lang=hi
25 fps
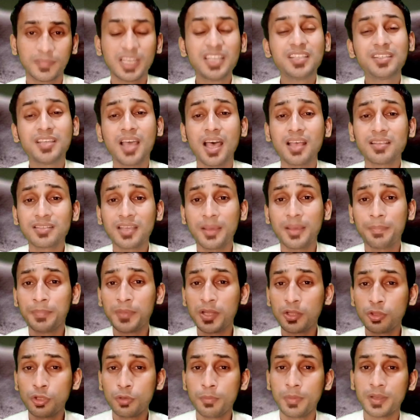इजाज के
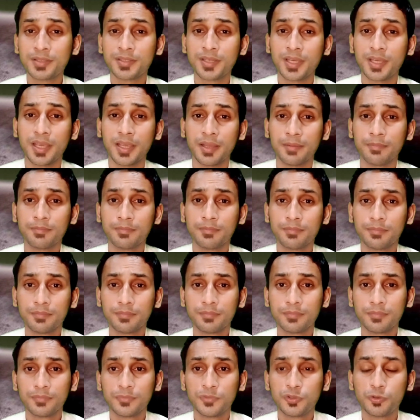अपने दो बच्चे हैं
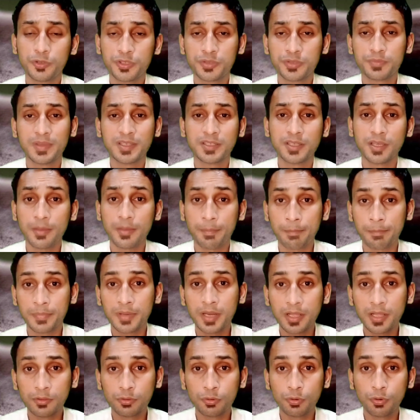जो इसमें से
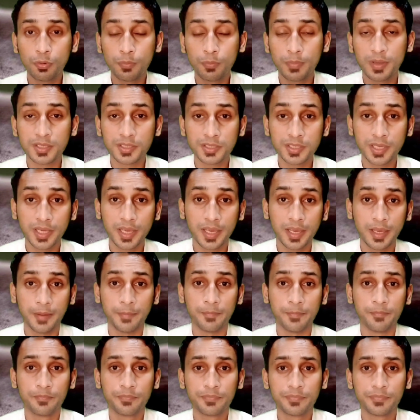अपने दो बच्चे हैं